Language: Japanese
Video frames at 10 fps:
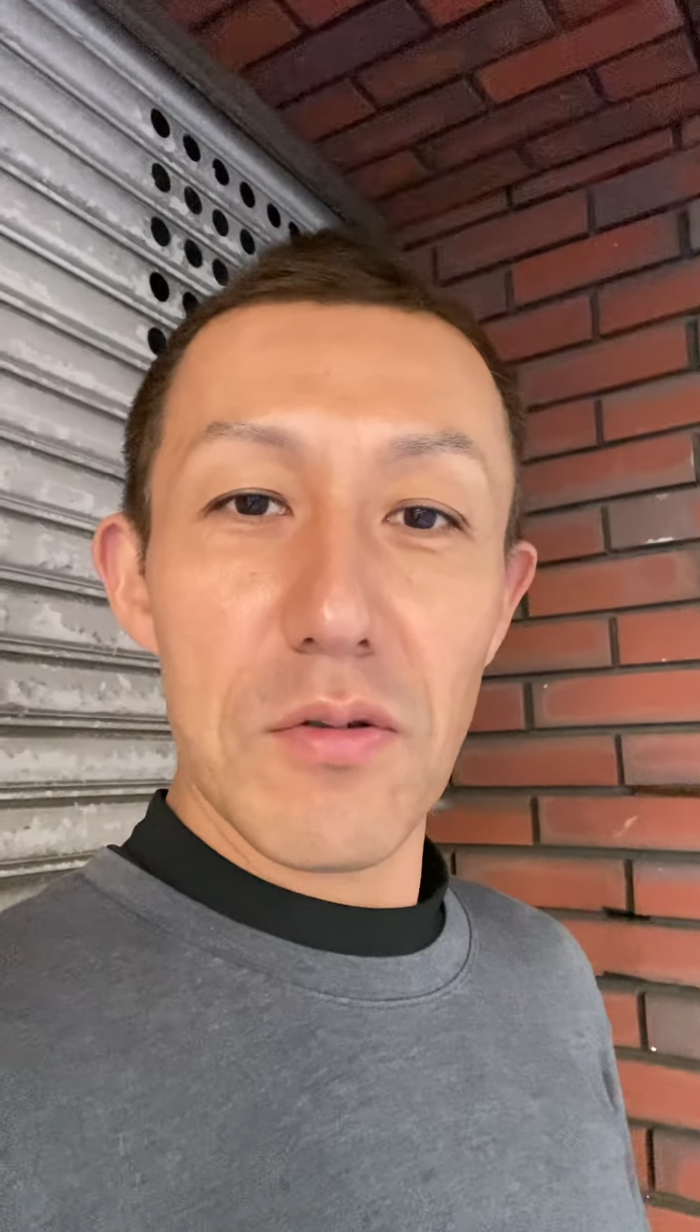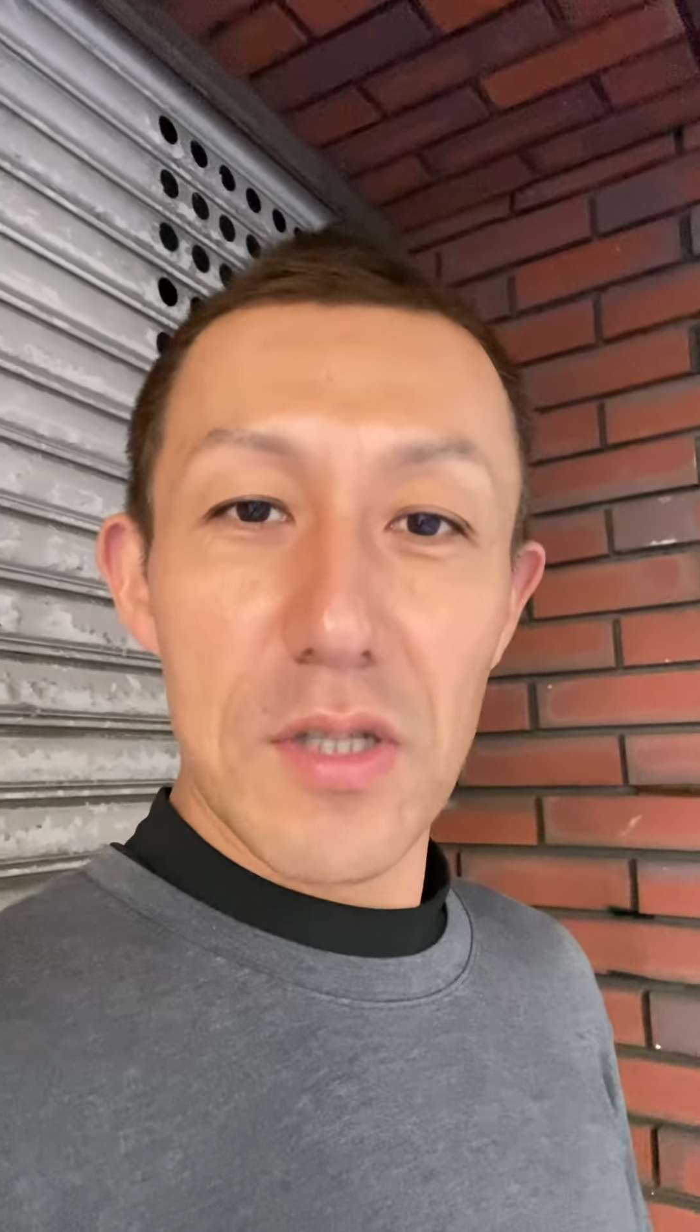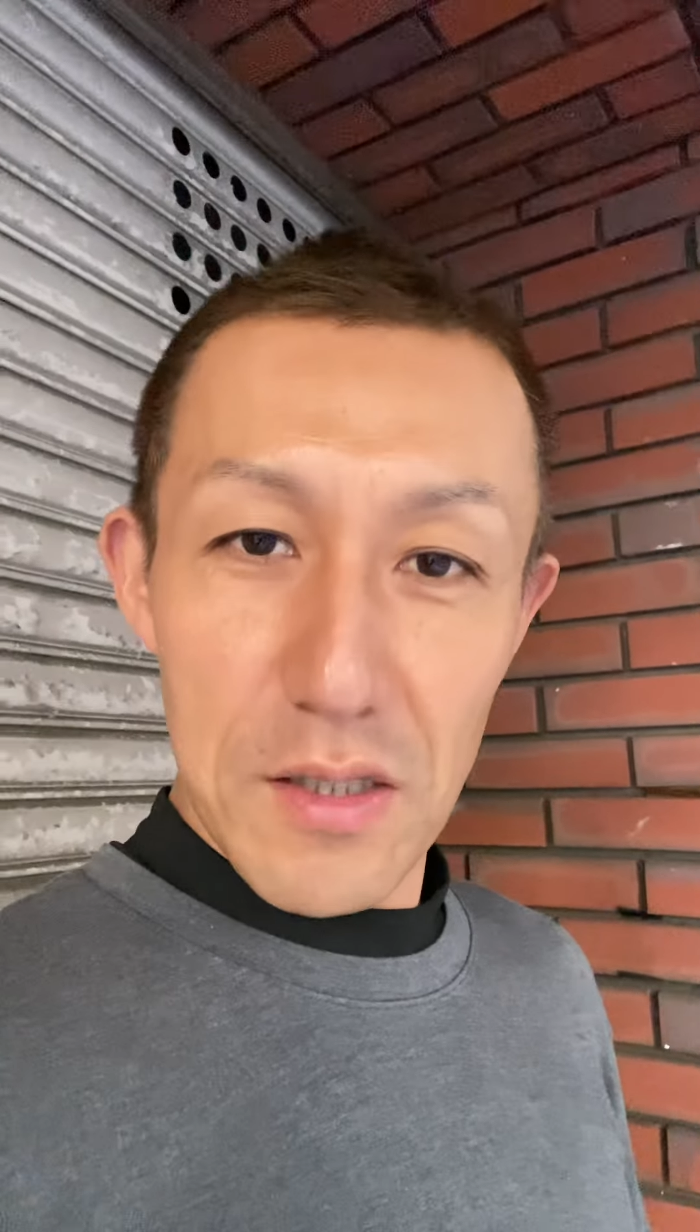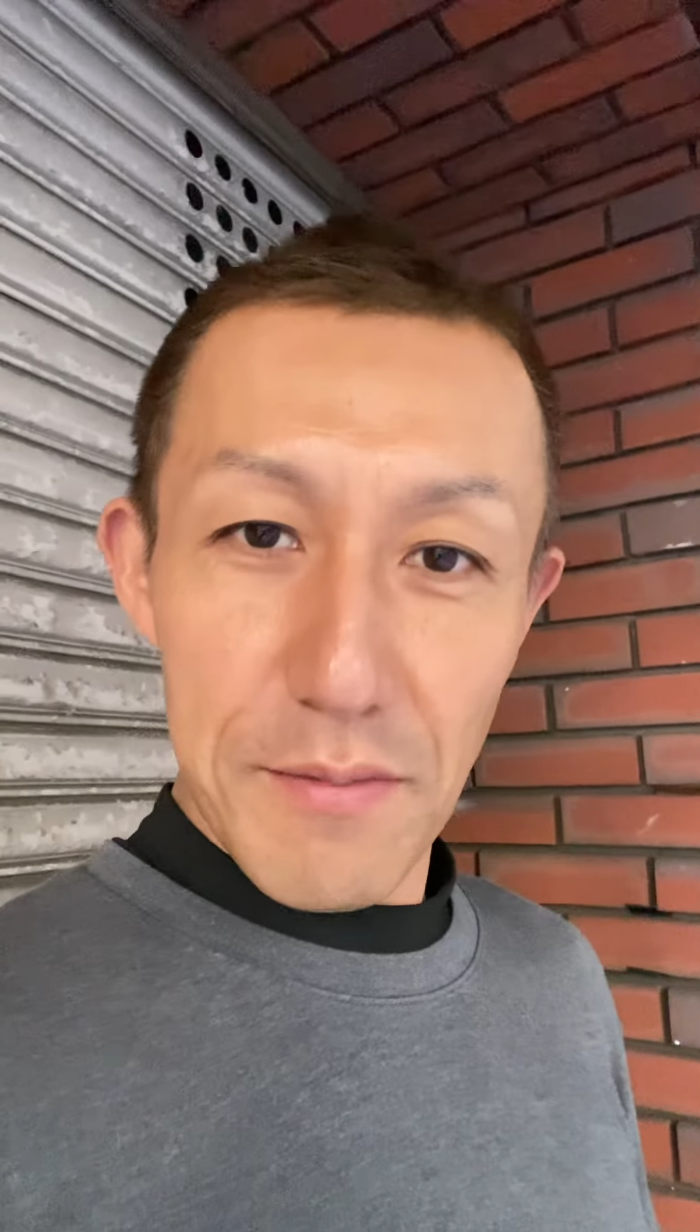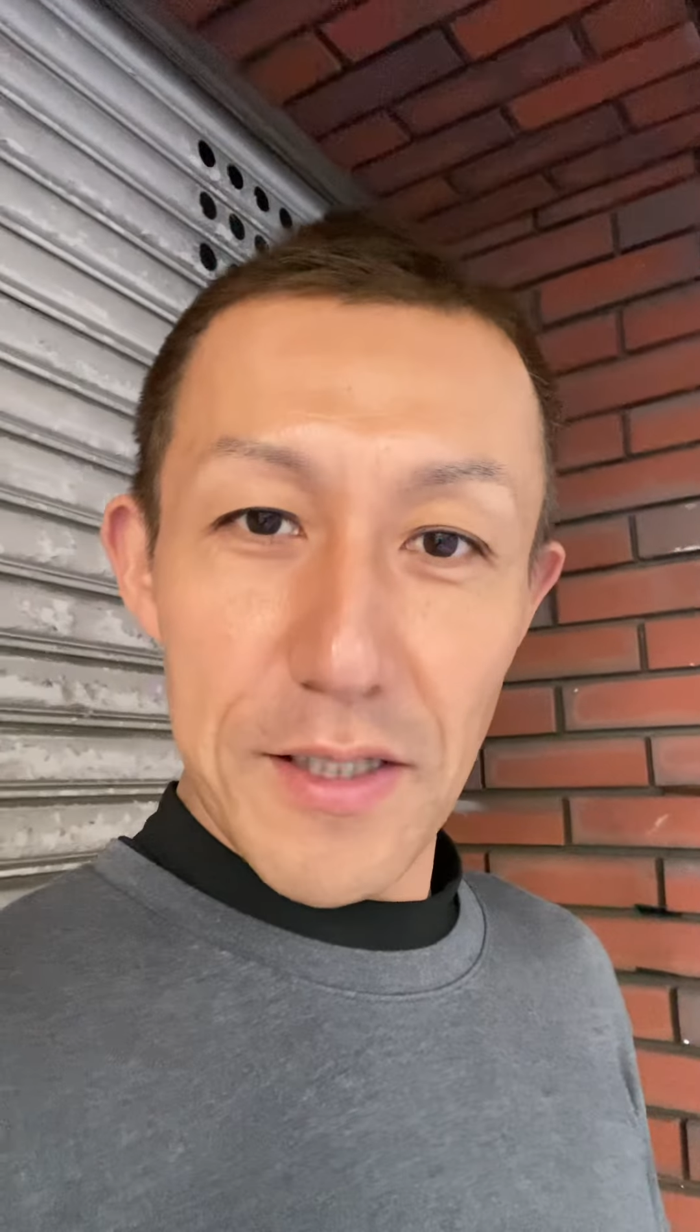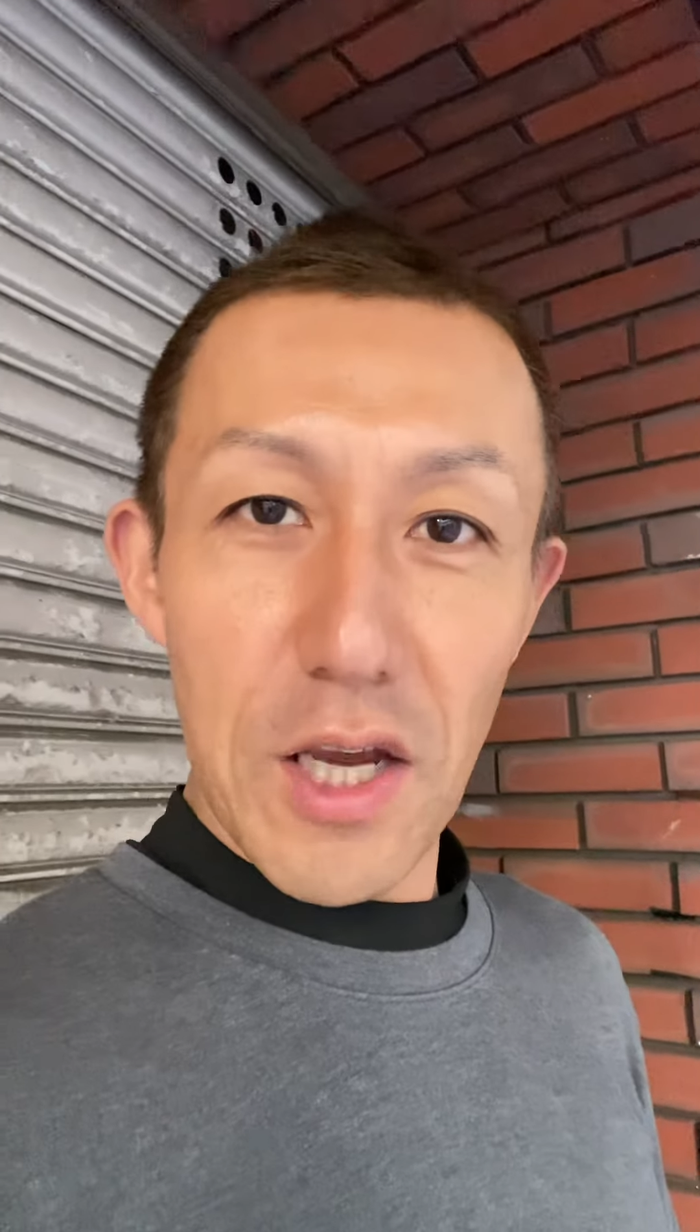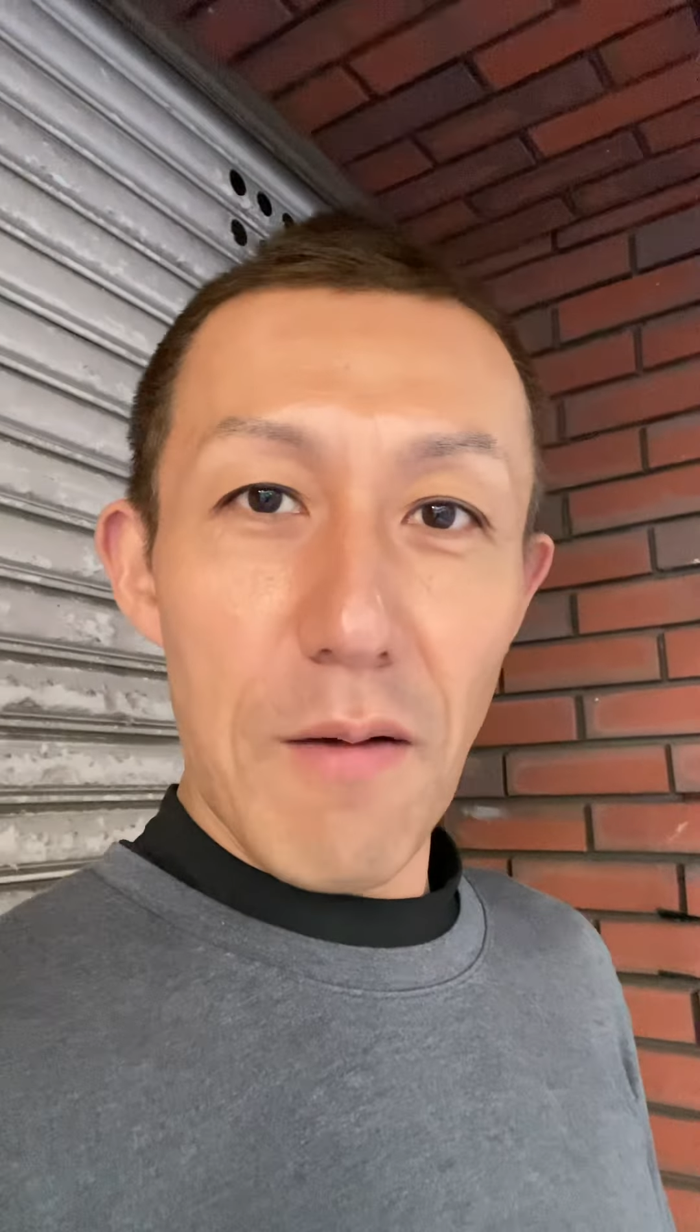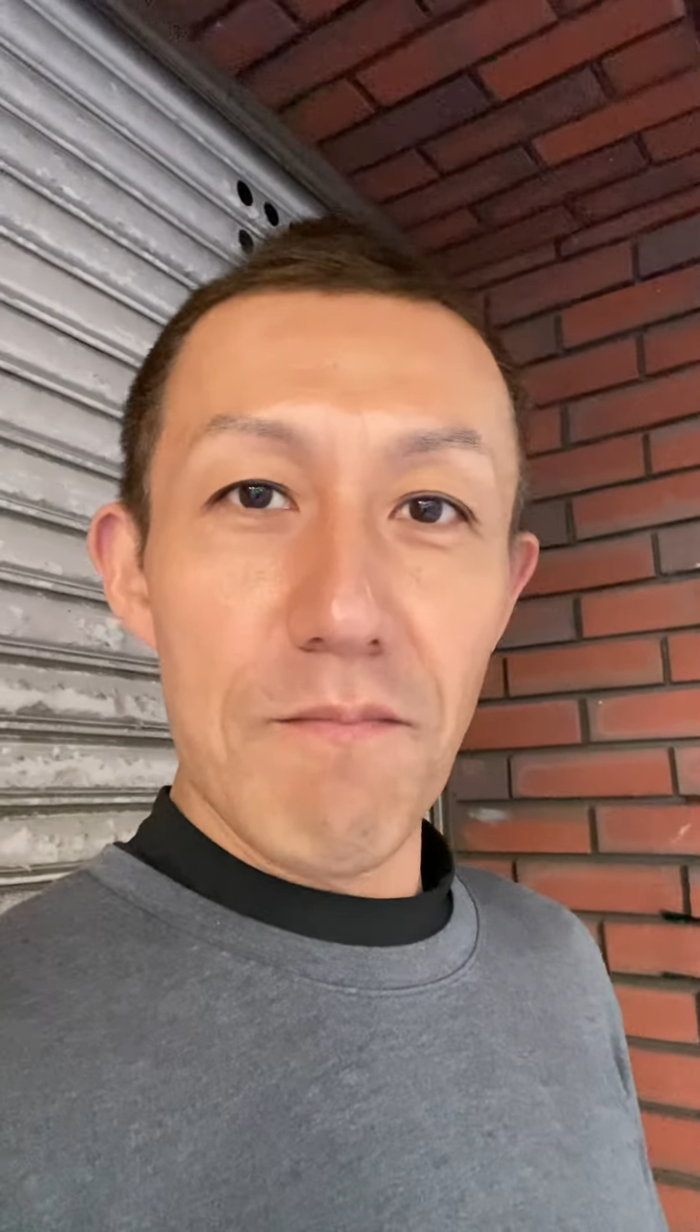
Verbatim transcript: お疲れ様でした